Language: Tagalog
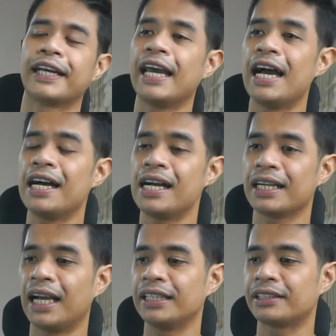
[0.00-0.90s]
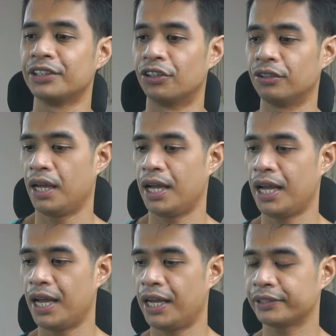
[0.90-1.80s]
Kaya nga guys, no,
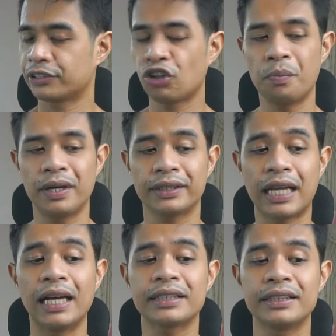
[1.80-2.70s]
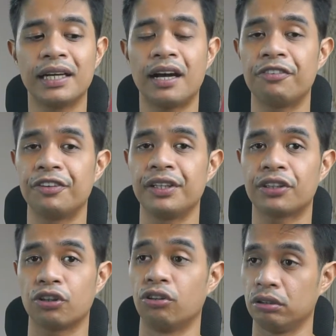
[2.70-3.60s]
uh, sa sobrang taas ng caffeine
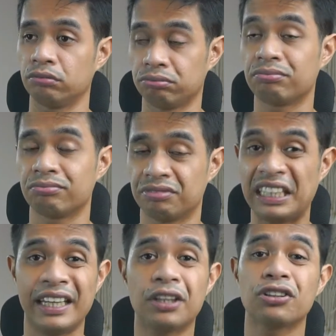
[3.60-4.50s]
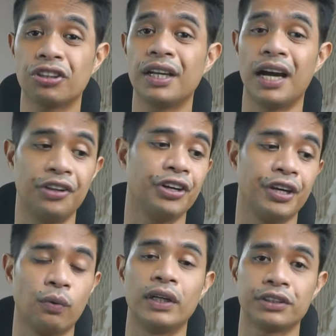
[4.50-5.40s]
nito, tinake ko to ng ano
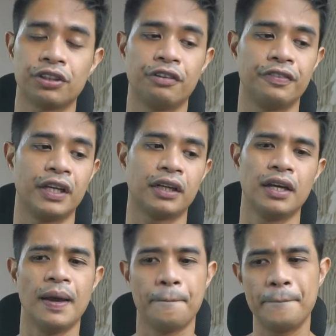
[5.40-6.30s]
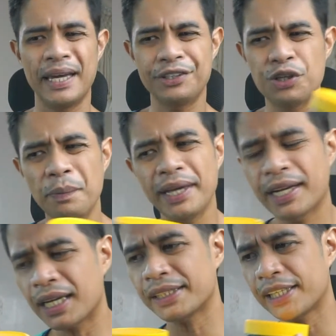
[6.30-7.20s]
eh, one serving. Medyo may
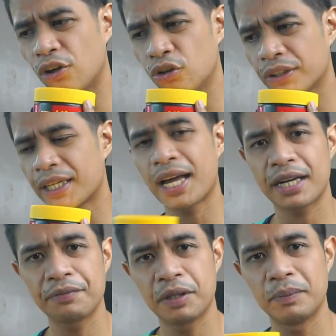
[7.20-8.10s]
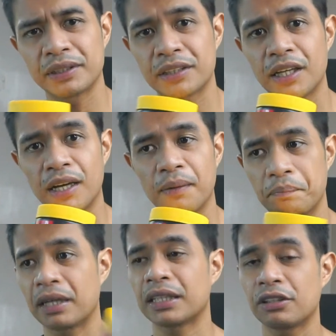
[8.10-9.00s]
crush akong nararamdaman sa
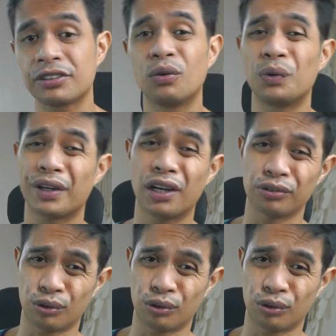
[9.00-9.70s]
pagkatapos ng workout ko.